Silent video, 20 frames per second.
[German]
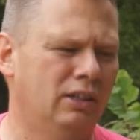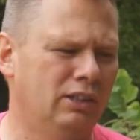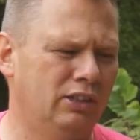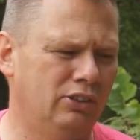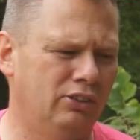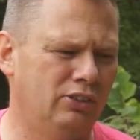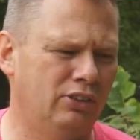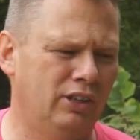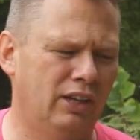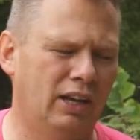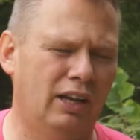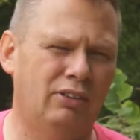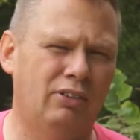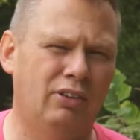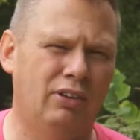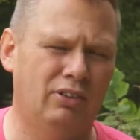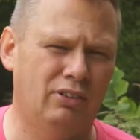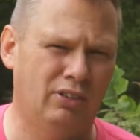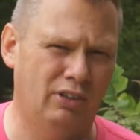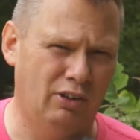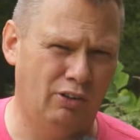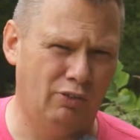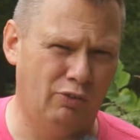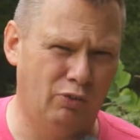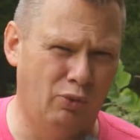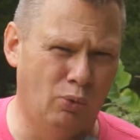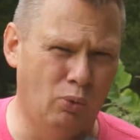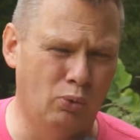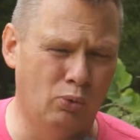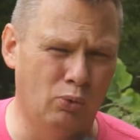liegt die, der
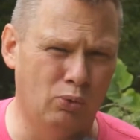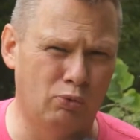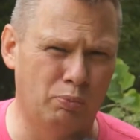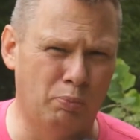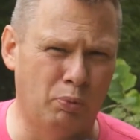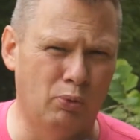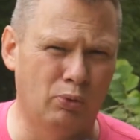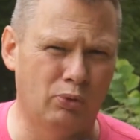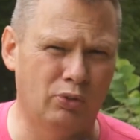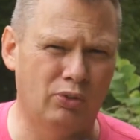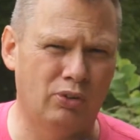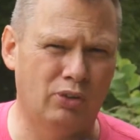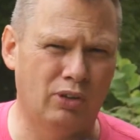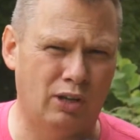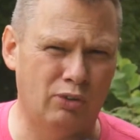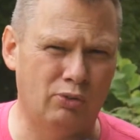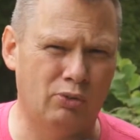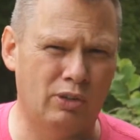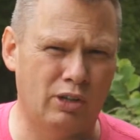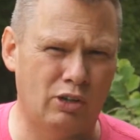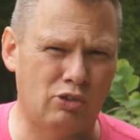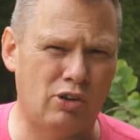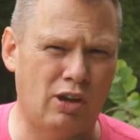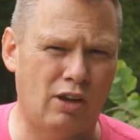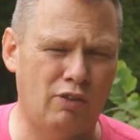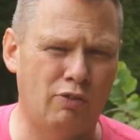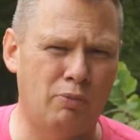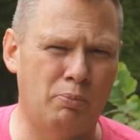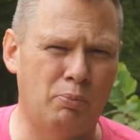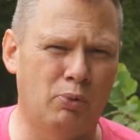Fokuspunkt, also der
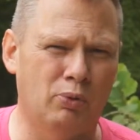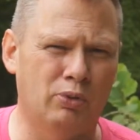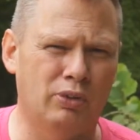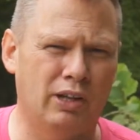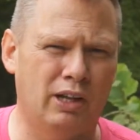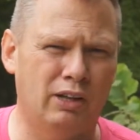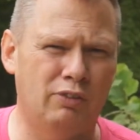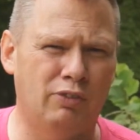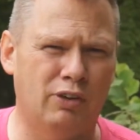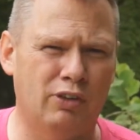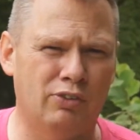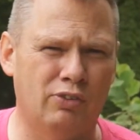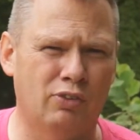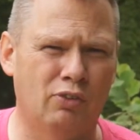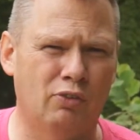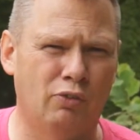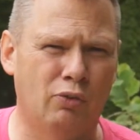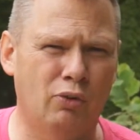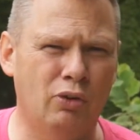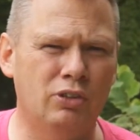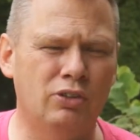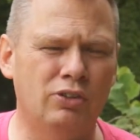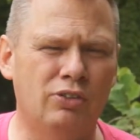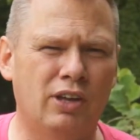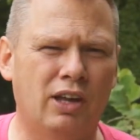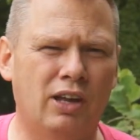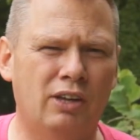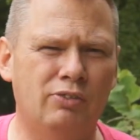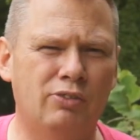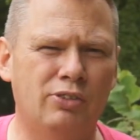Schärfepunkt etwas vor
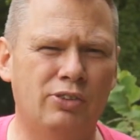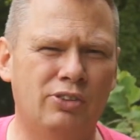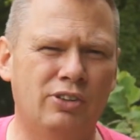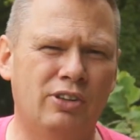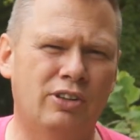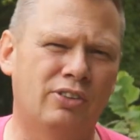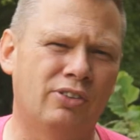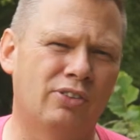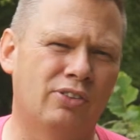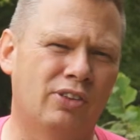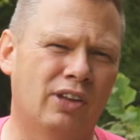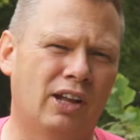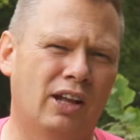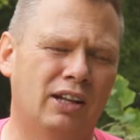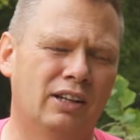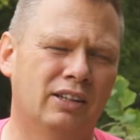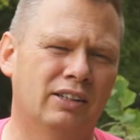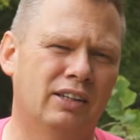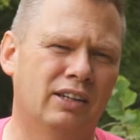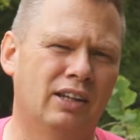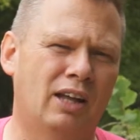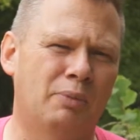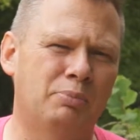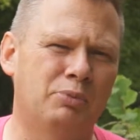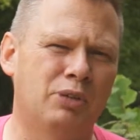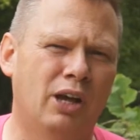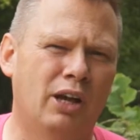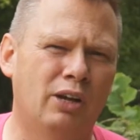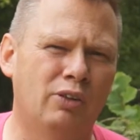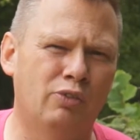dieser anvisierten Zahl, dann
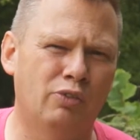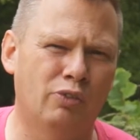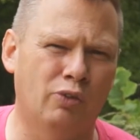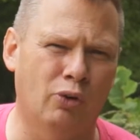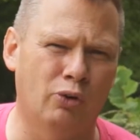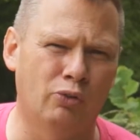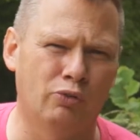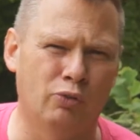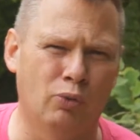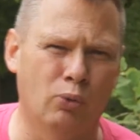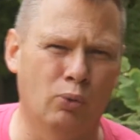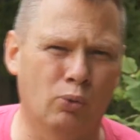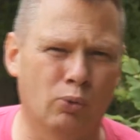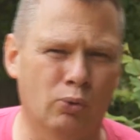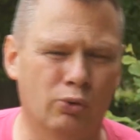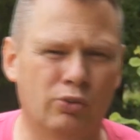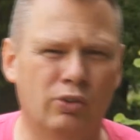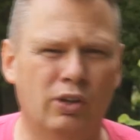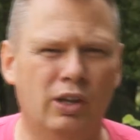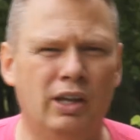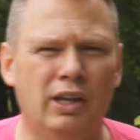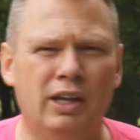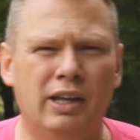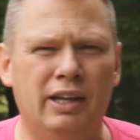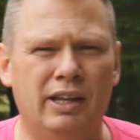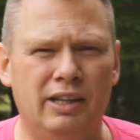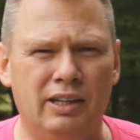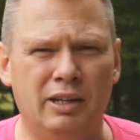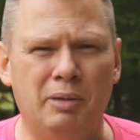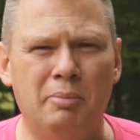habt ihr einen Frontfokus.
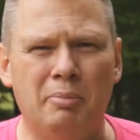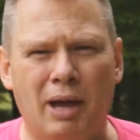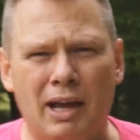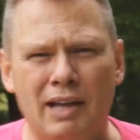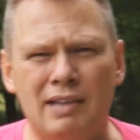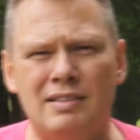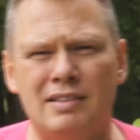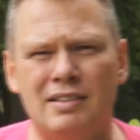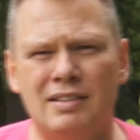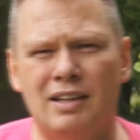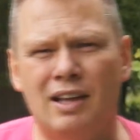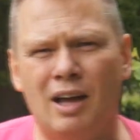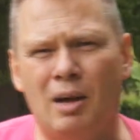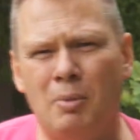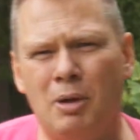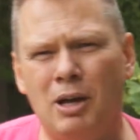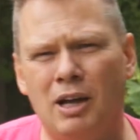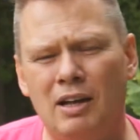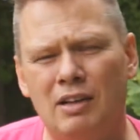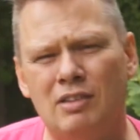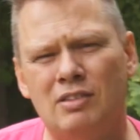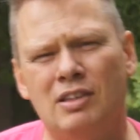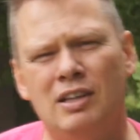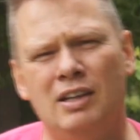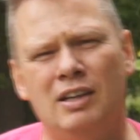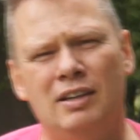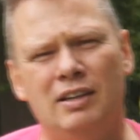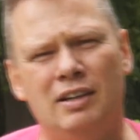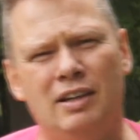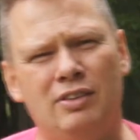In den meisten
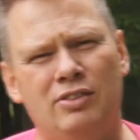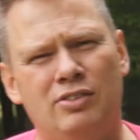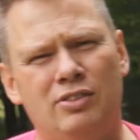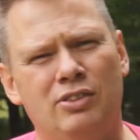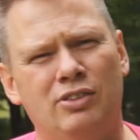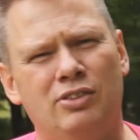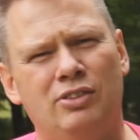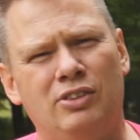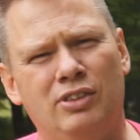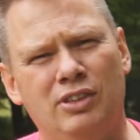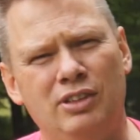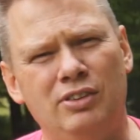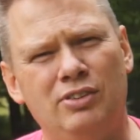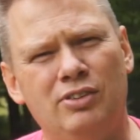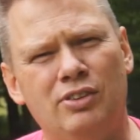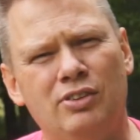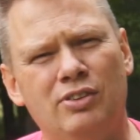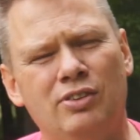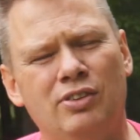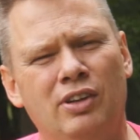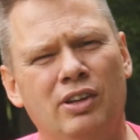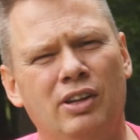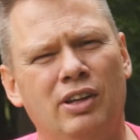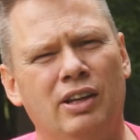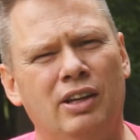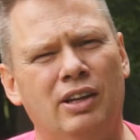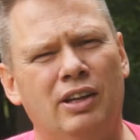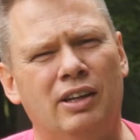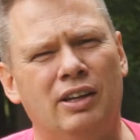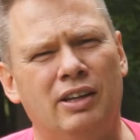Kameras lässt sich dieses
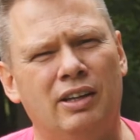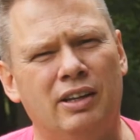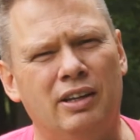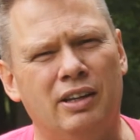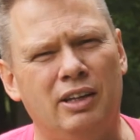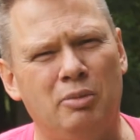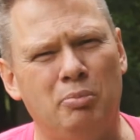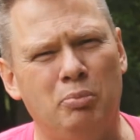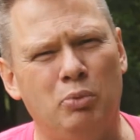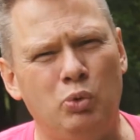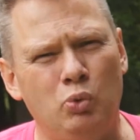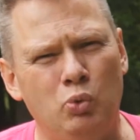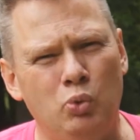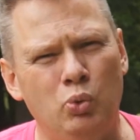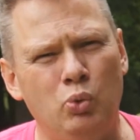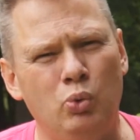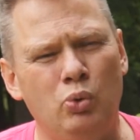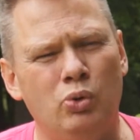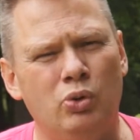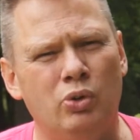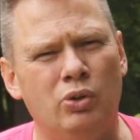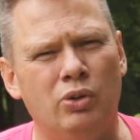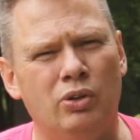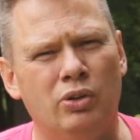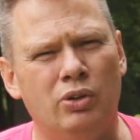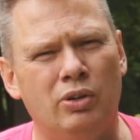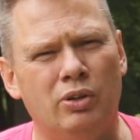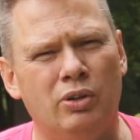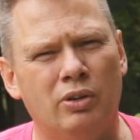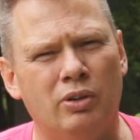im Menü
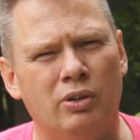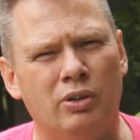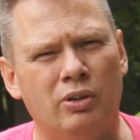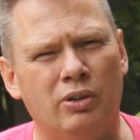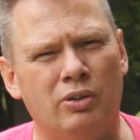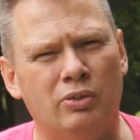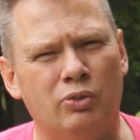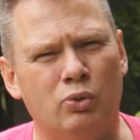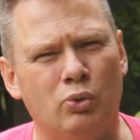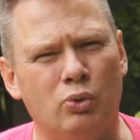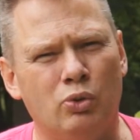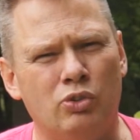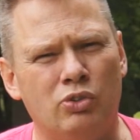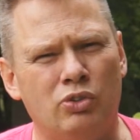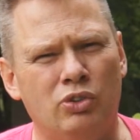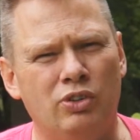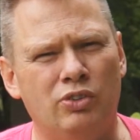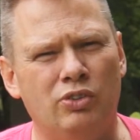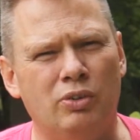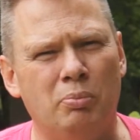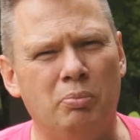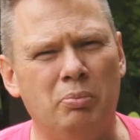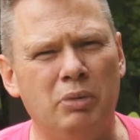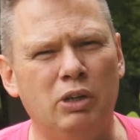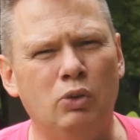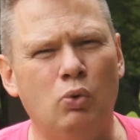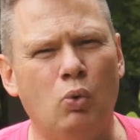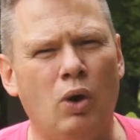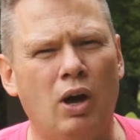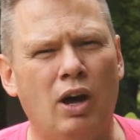durch diese
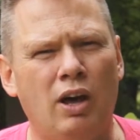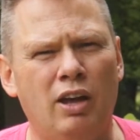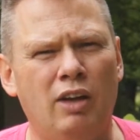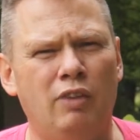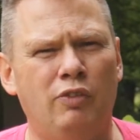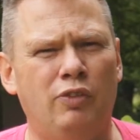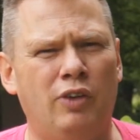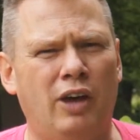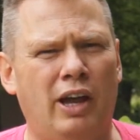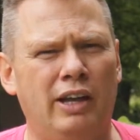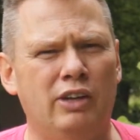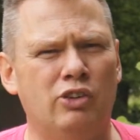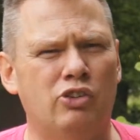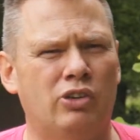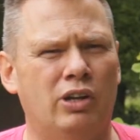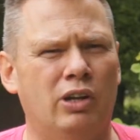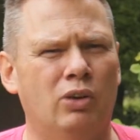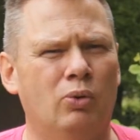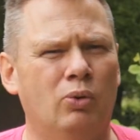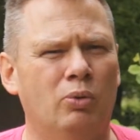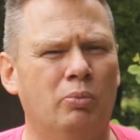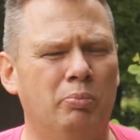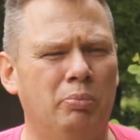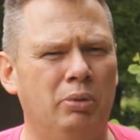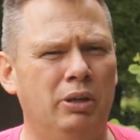Micro-AF-Einstellung